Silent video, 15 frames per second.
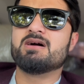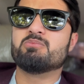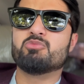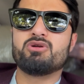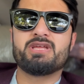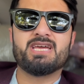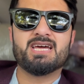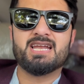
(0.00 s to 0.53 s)

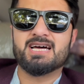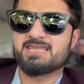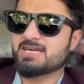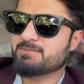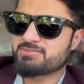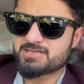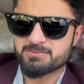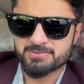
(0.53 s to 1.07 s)
मुल्की हालात
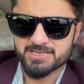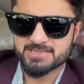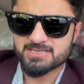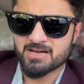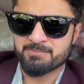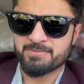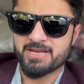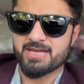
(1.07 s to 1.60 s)
आप सबके
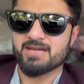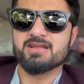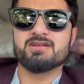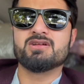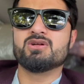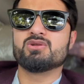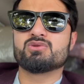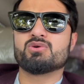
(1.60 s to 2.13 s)
सामने हैं
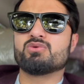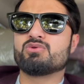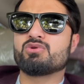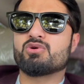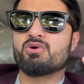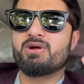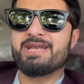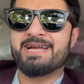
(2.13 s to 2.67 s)
तो
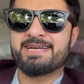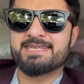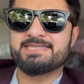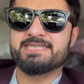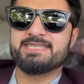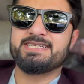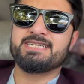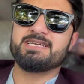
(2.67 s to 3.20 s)
उनको
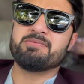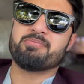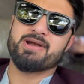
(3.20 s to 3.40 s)
इलेक्ट्रिसिटी की